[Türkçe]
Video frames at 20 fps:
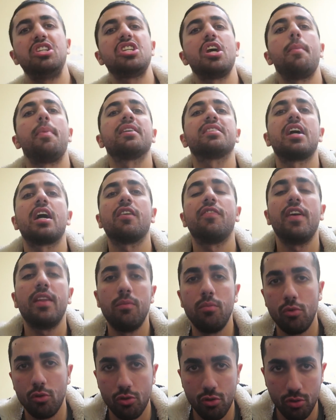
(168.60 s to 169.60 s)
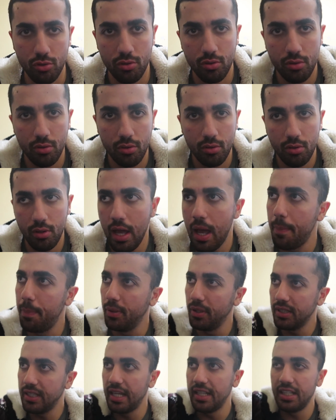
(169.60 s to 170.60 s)
Bir çaba sarf etmiyorsun.
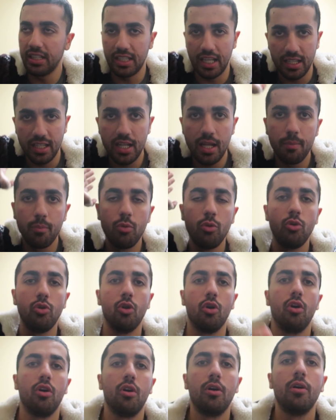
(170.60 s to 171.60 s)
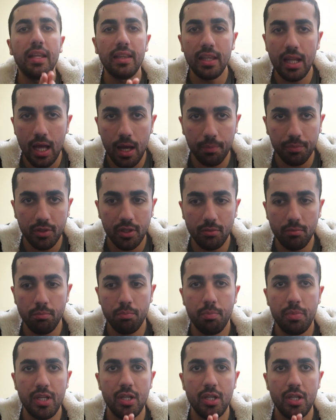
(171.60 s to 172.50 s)
Apple kendi kendine büyüyor. Ben ne yaptım?